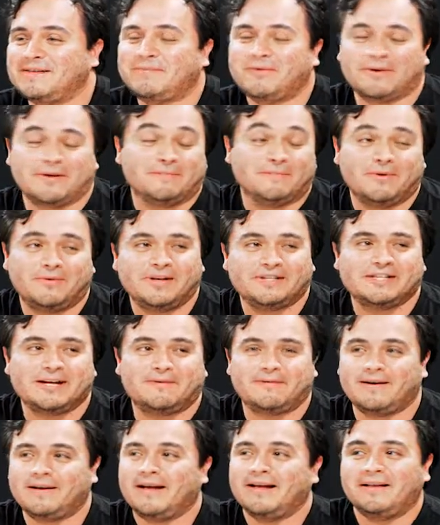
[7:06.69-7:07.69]
por ejemplo, a una
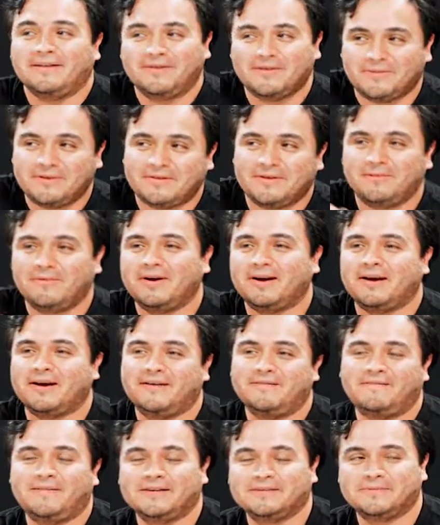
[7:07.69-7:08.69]
chava, yo te tengo
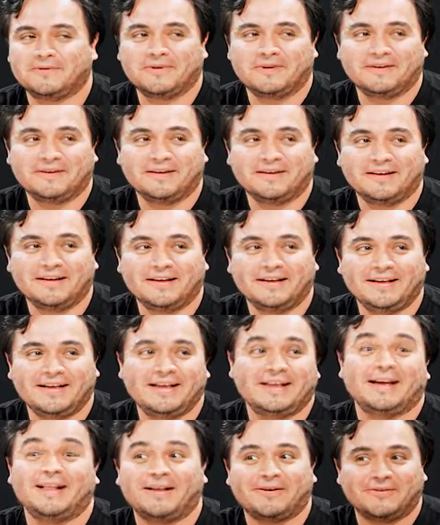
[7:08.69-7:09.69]
agregada en Facebook.
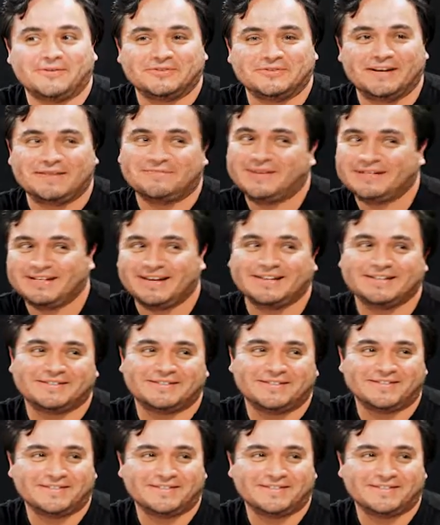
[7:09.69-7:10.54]
Y ya la conocía en base a eso.